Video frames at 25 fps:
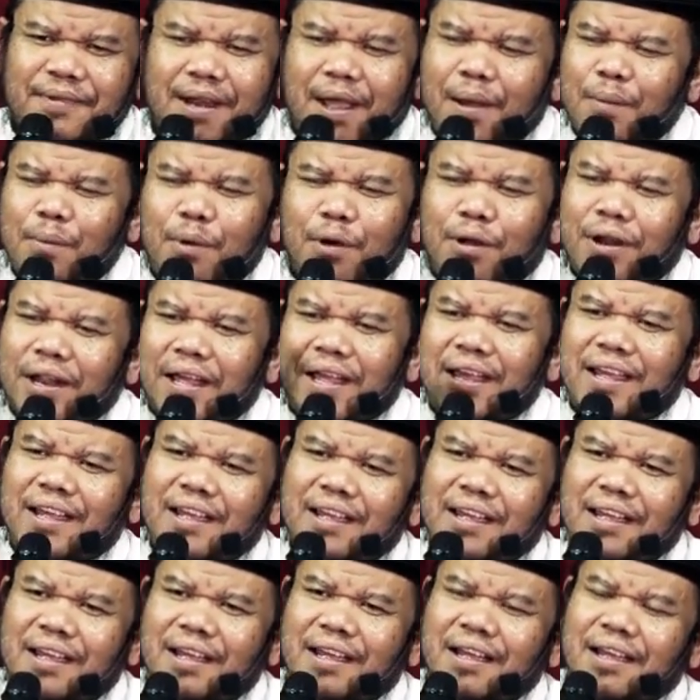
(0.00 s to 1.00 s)
Ya boleh.
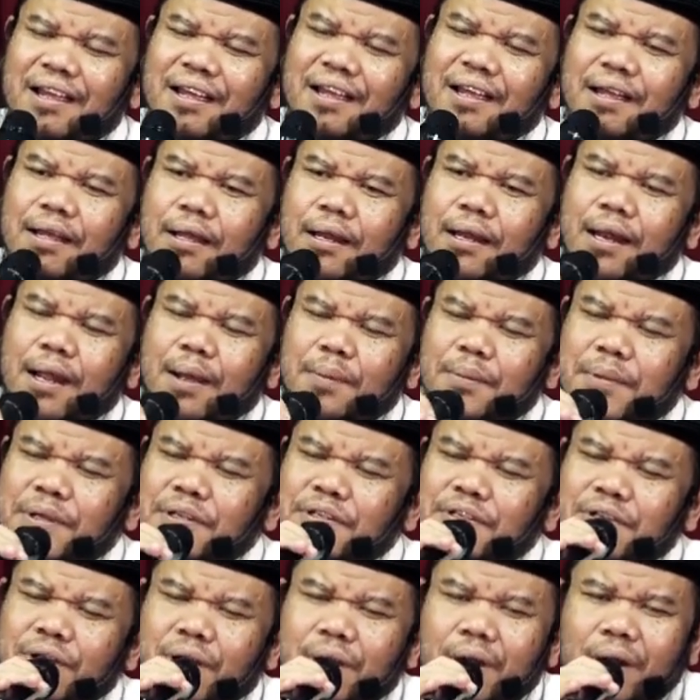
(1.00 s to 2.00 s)

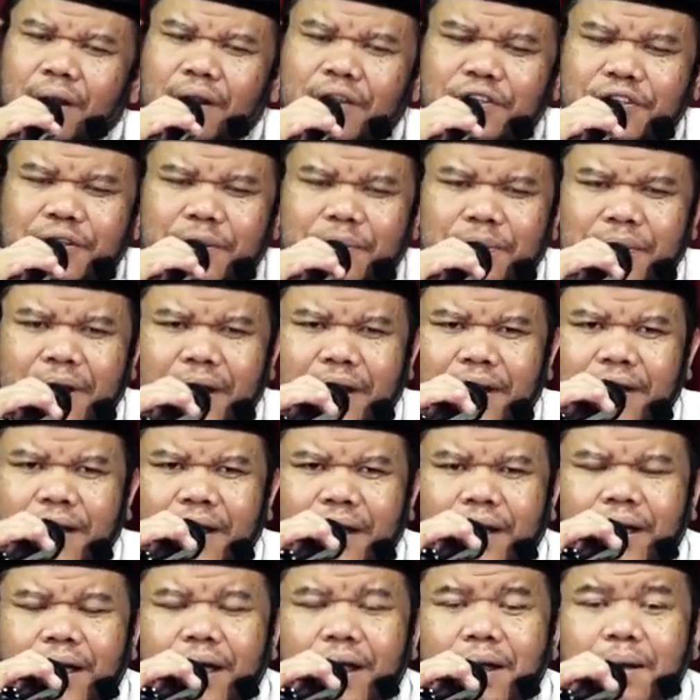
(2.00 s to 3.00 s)
Nabi SAW
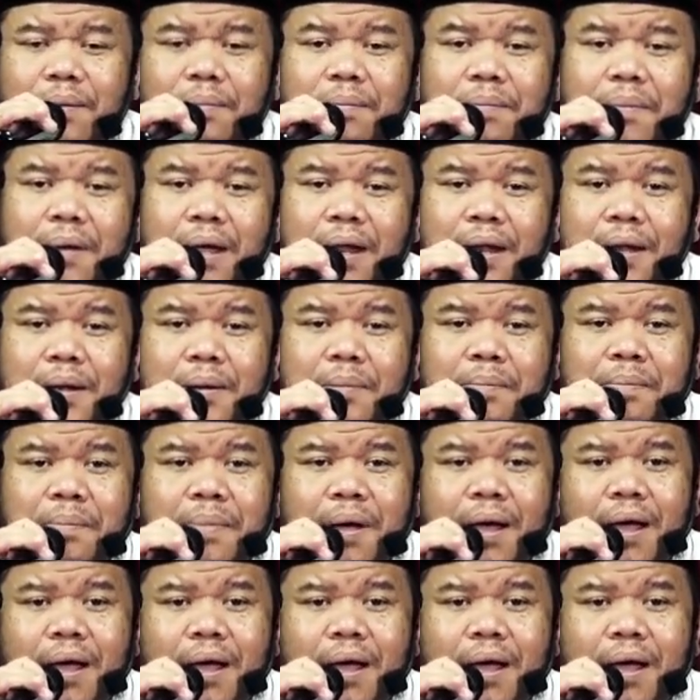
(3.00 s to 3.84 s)
menyatakan, Man